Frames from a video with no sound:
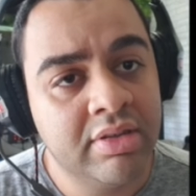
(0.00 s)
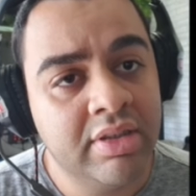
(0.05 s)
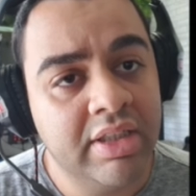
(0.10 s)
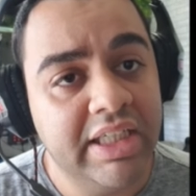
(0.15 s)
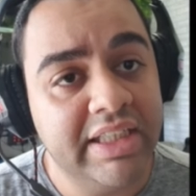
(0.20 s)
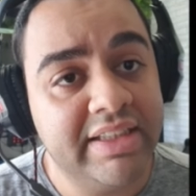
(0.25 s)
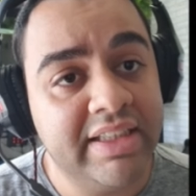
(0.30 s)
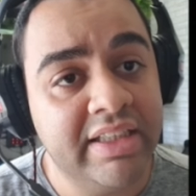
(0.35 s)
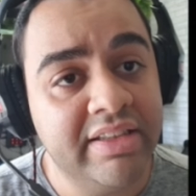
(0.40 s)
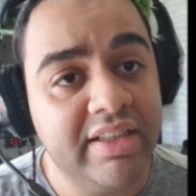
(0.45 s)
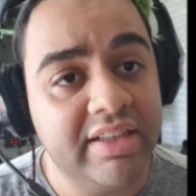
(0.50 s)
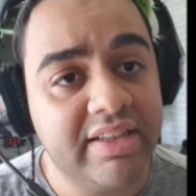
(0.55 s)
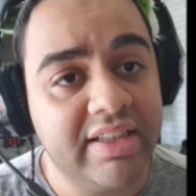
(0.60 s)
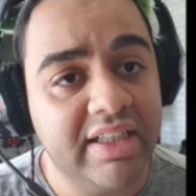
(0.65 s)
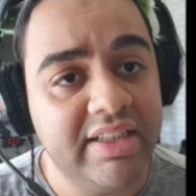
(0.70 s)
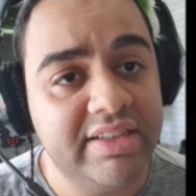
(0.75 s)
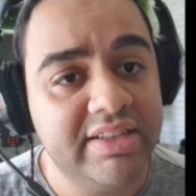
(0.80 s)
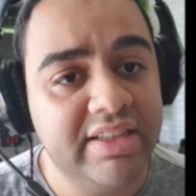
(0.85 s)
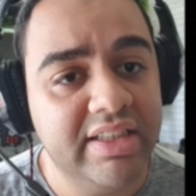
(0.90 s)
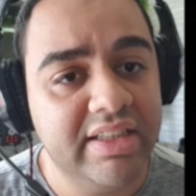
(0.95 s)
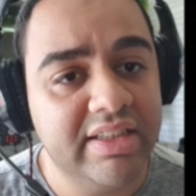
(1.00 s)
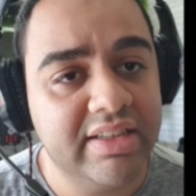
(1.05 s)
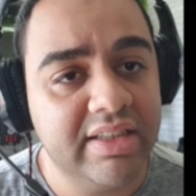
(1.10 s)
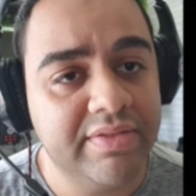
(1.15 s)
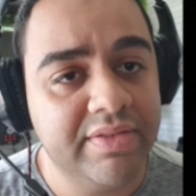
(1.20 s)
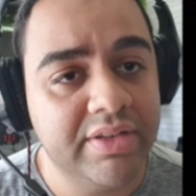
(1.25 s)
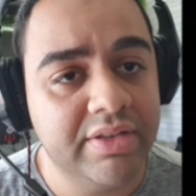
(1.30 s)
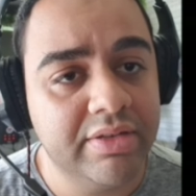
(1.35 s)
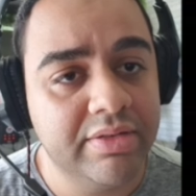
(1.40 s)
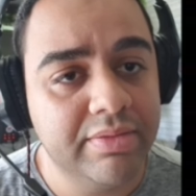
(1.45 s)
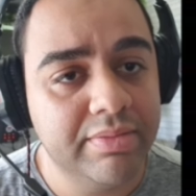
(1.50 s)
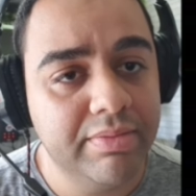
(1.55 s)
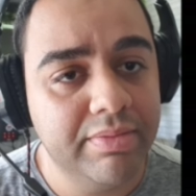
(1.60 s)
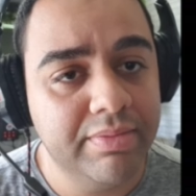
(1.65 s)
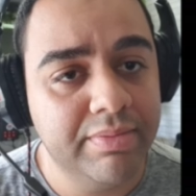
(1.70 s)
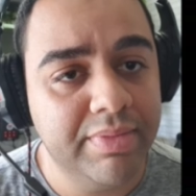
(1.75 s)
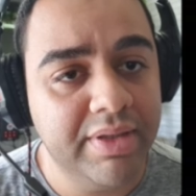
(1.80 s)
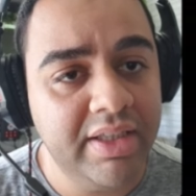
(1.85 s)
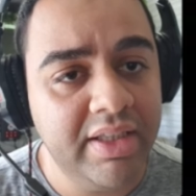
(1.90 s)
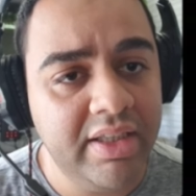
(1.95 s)
E tá indo atrás dele, tá vendo?
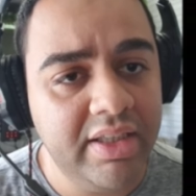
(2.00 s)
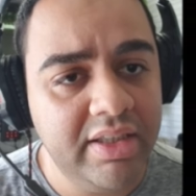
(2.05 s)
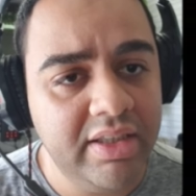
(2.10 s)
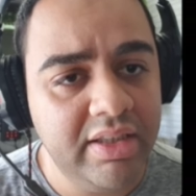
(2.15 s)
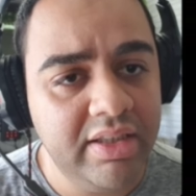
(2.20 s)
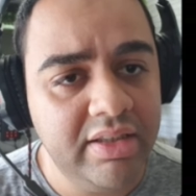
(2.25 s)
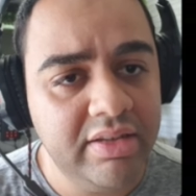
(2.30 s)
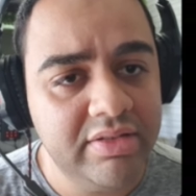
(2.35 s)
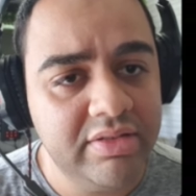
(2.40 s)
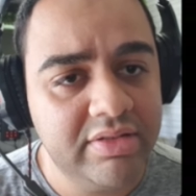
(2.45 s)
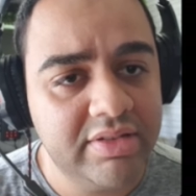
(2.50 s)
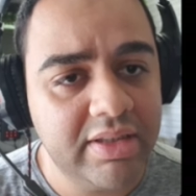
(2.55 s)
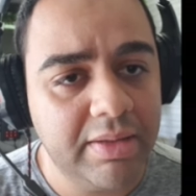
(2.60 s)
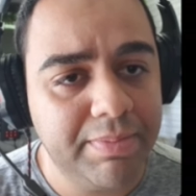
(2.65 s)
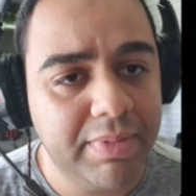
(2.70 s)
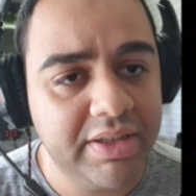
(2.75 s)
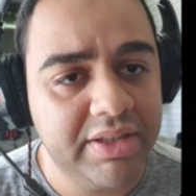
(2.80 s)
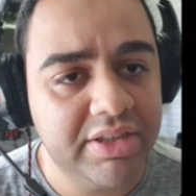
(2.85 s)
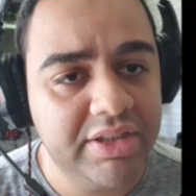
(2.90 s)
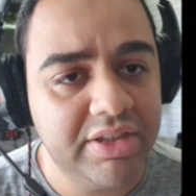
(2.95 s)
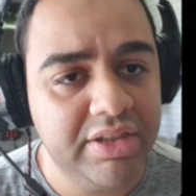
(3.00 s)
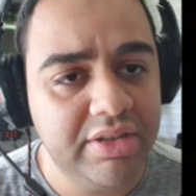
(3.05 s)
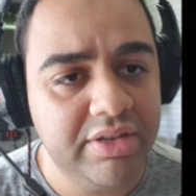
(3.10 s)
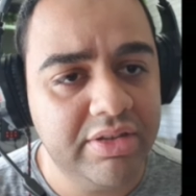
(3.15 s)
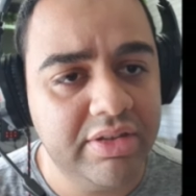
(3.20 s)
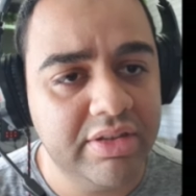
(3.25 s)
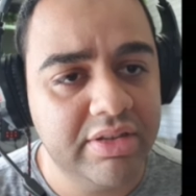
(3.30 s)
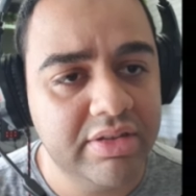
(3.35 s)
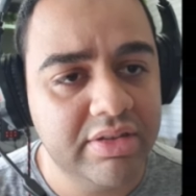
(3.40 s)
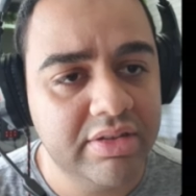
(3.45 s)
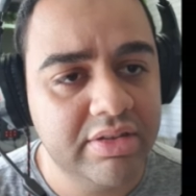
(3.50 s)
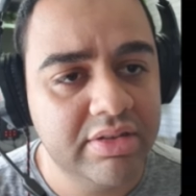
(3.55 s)
Bem do sapatinho, ó.